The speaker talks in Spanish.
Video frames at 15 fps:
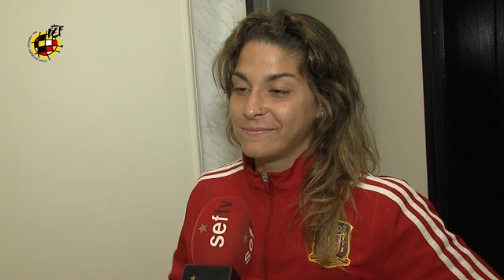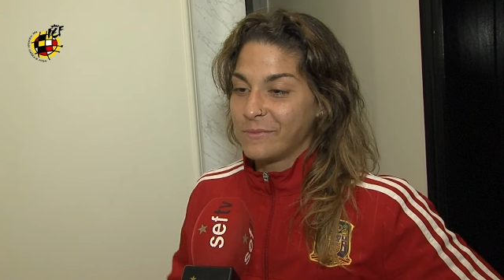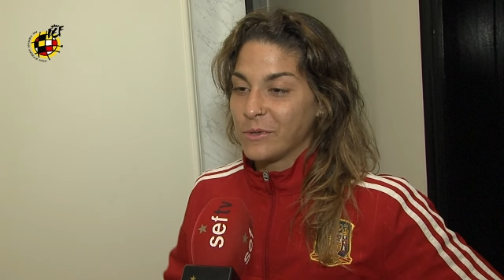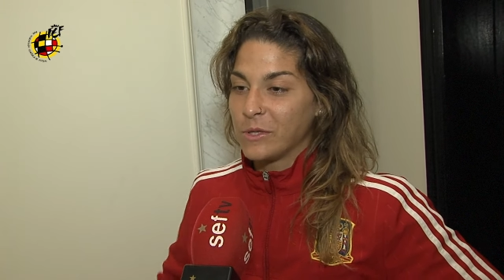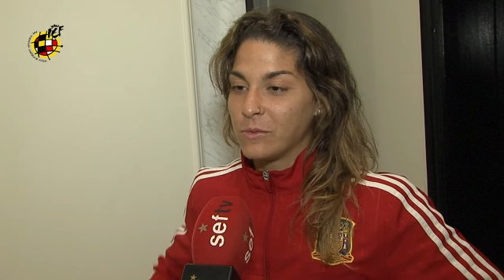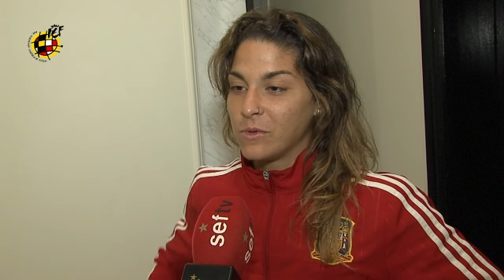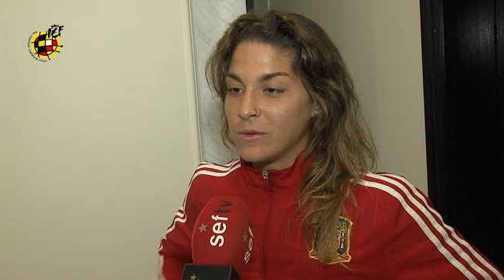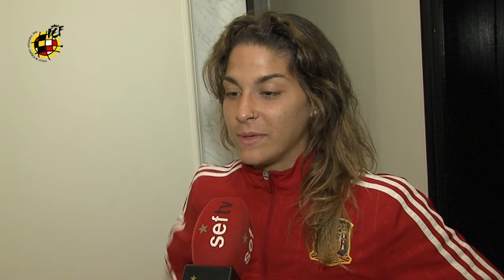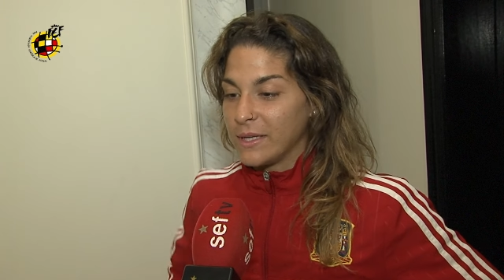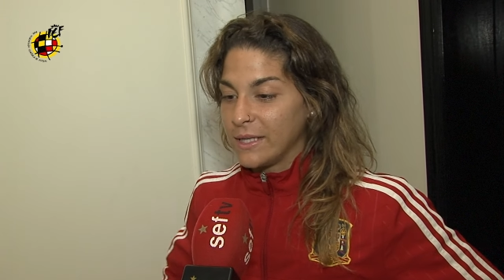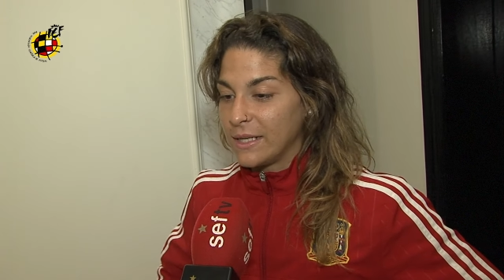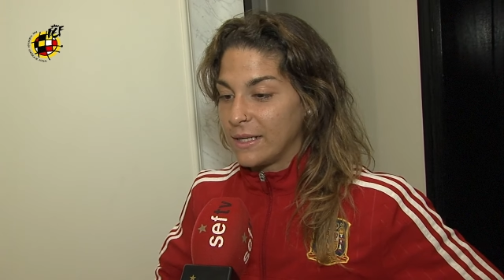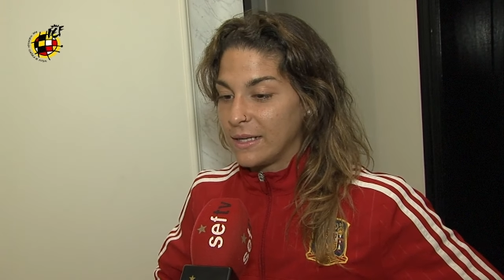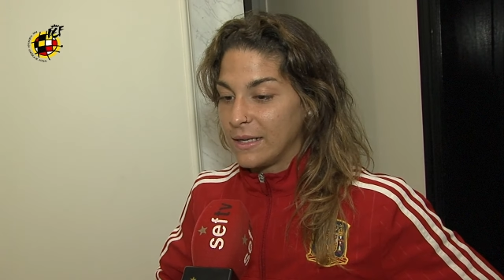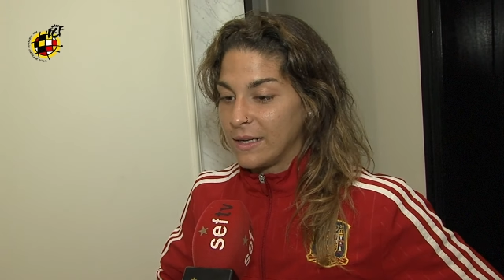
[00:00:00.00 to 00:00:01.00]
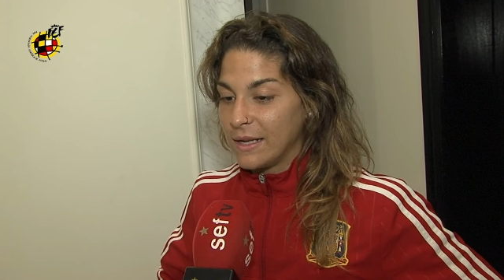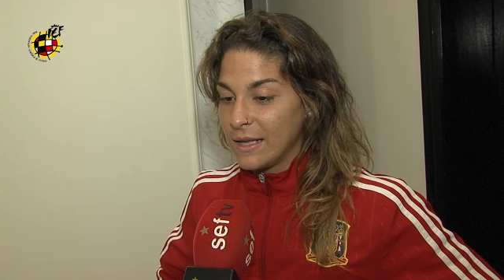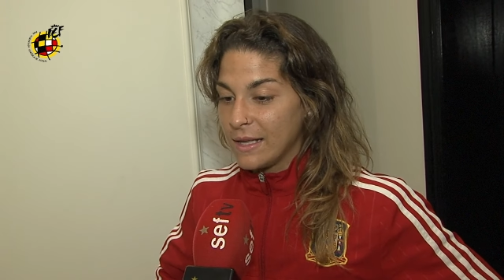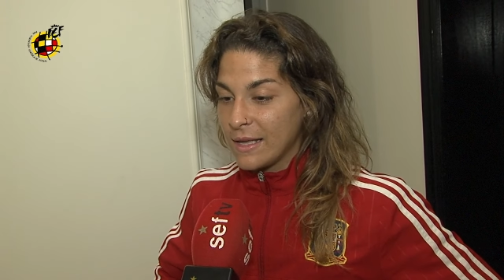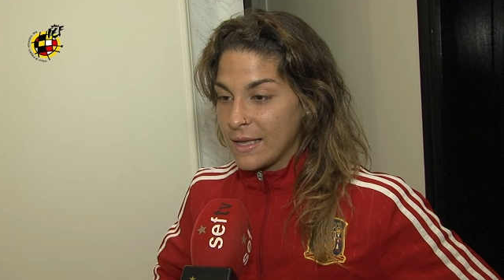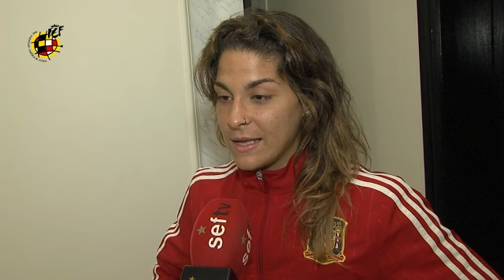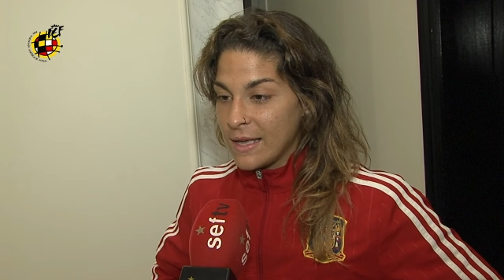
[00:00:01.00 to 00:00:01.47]
poder volver a,
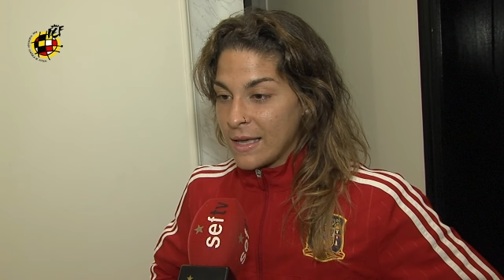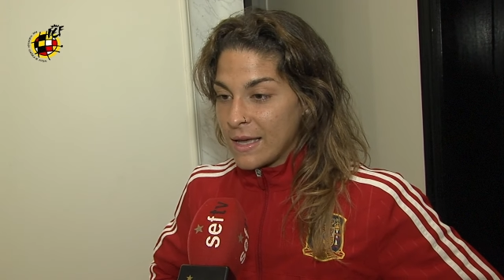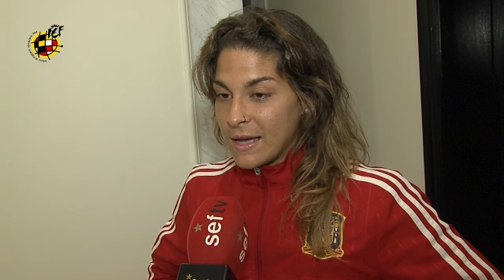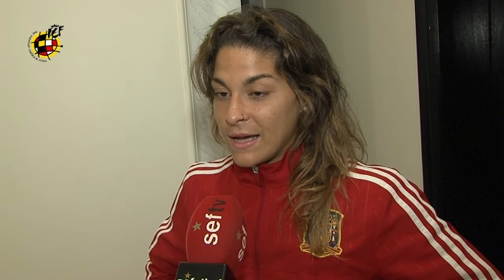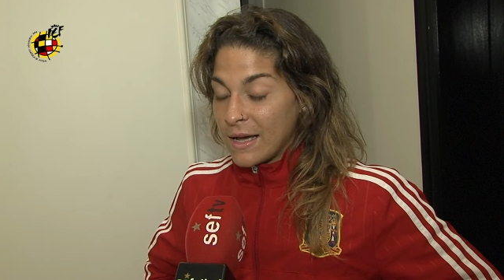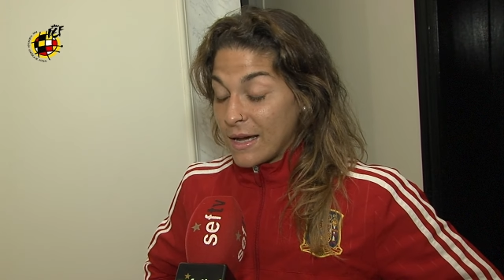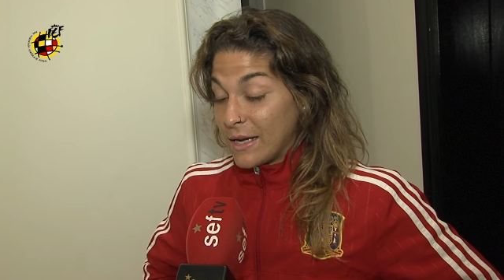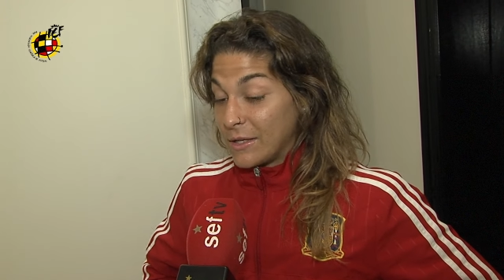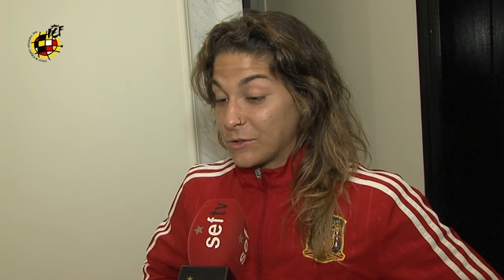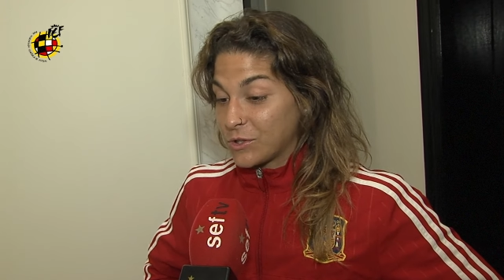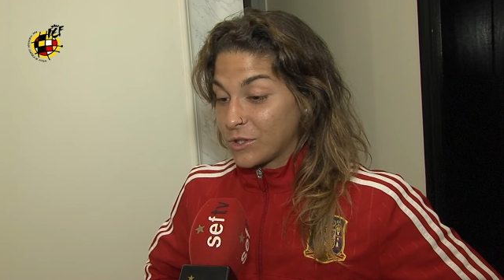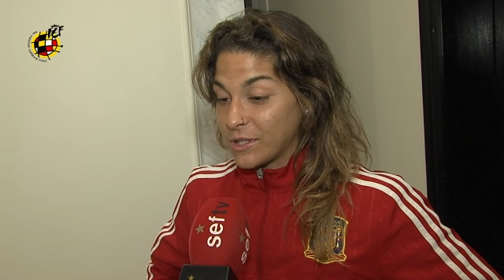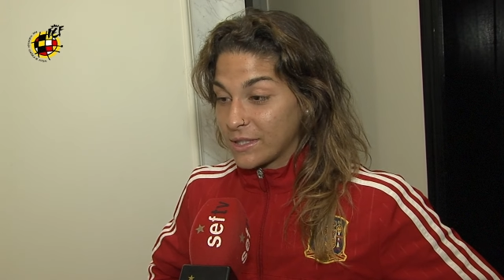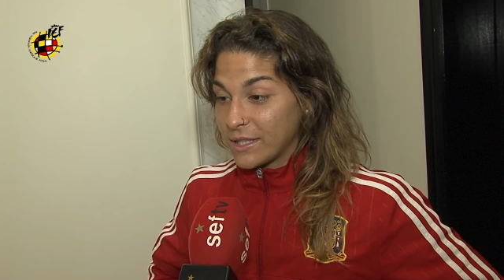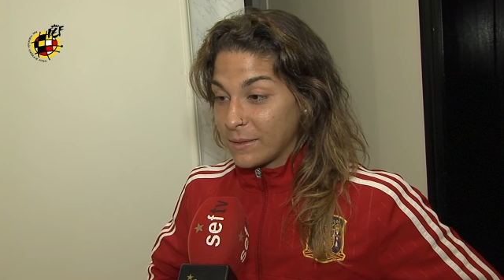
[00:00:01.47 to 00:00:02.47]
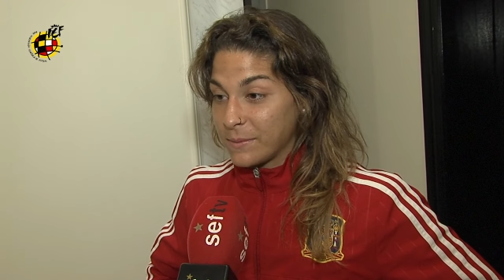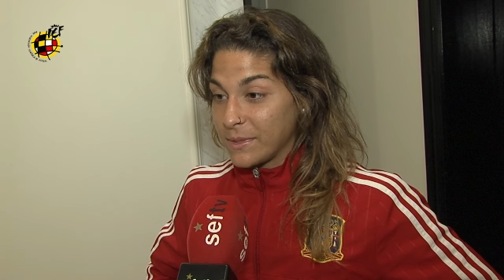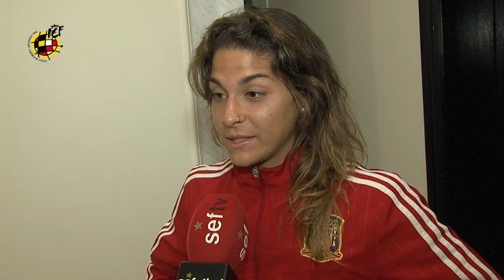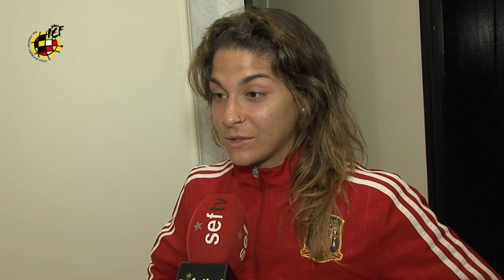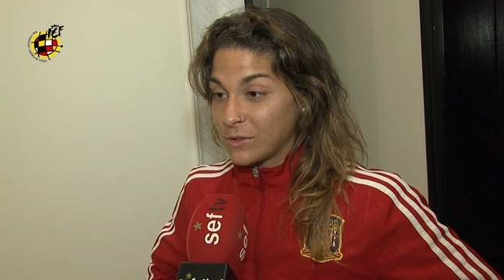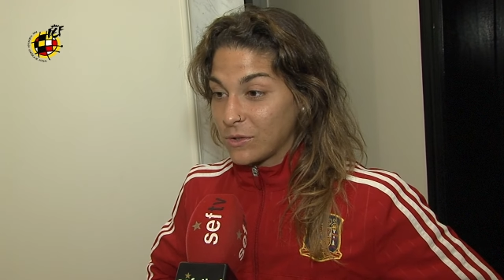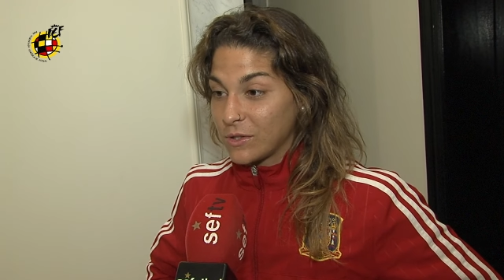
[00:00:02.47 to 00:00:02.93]
nosotras
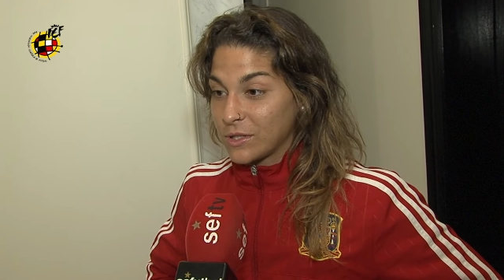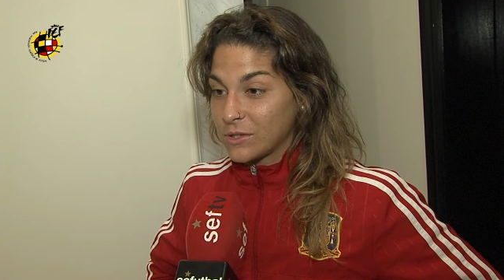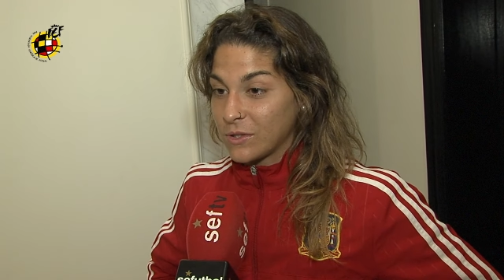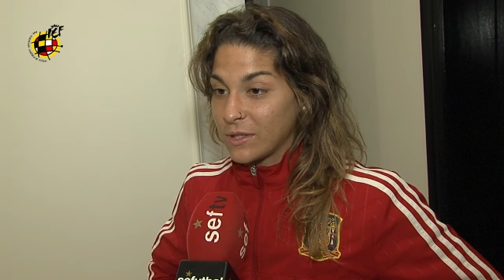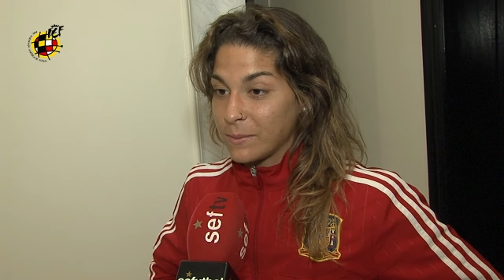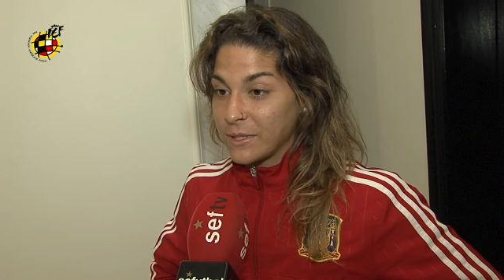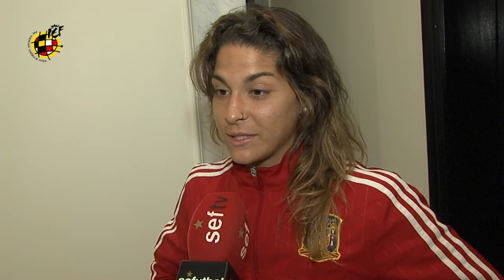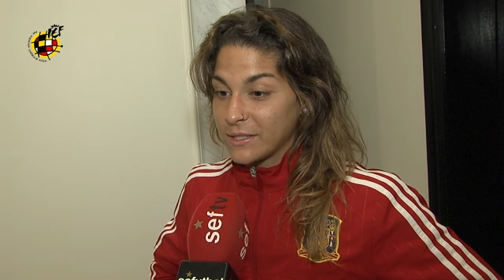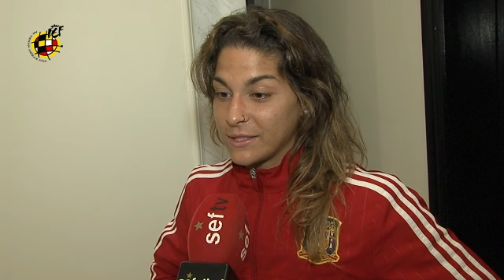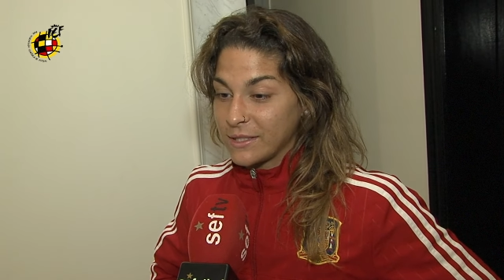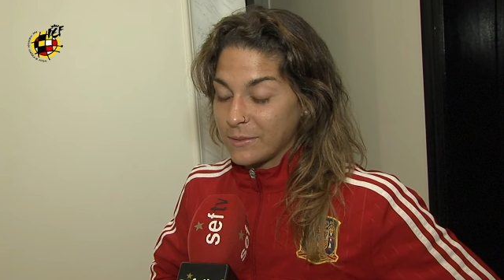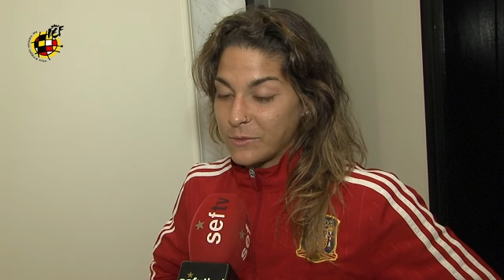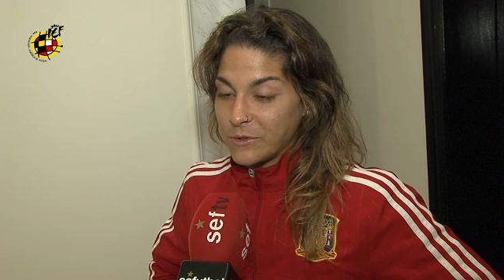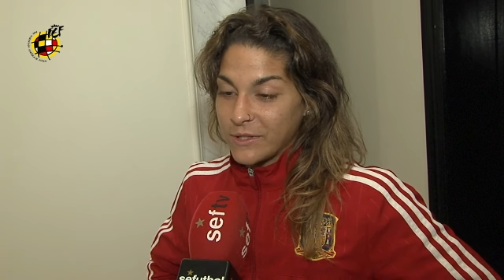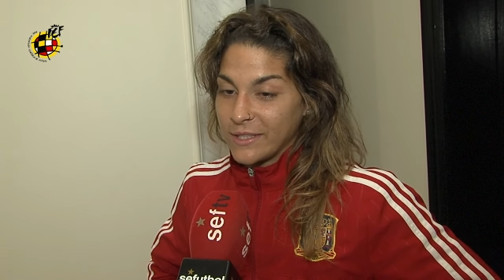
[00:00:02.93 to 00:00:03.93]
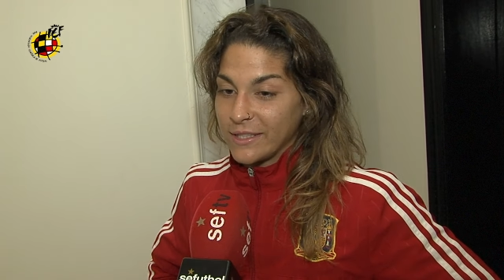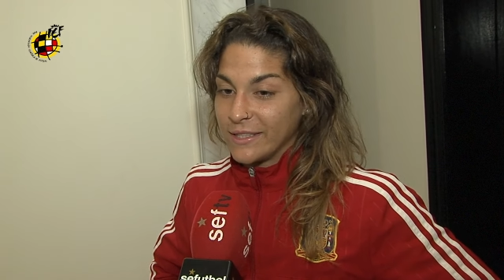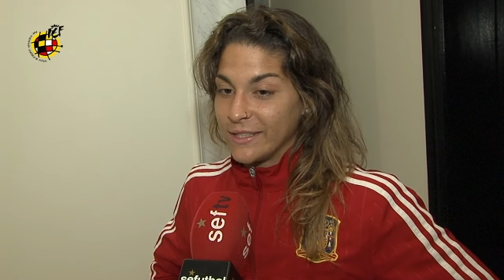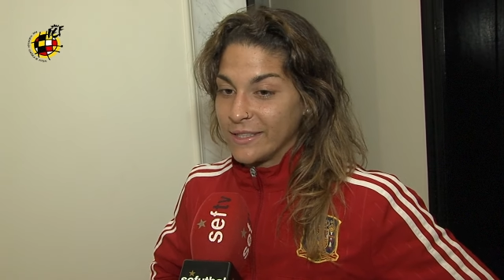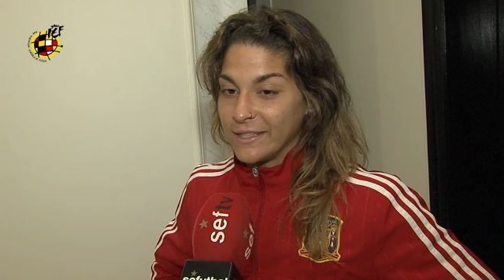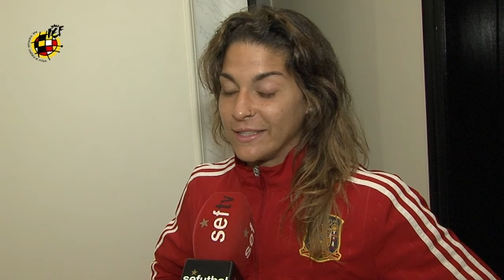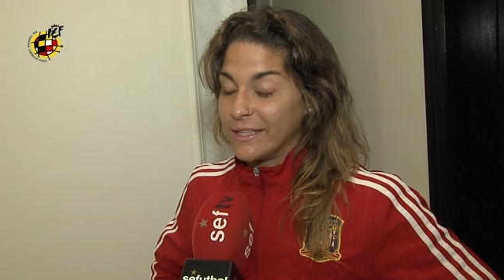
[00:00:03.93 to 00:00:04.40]
también todo eso que merecemos y,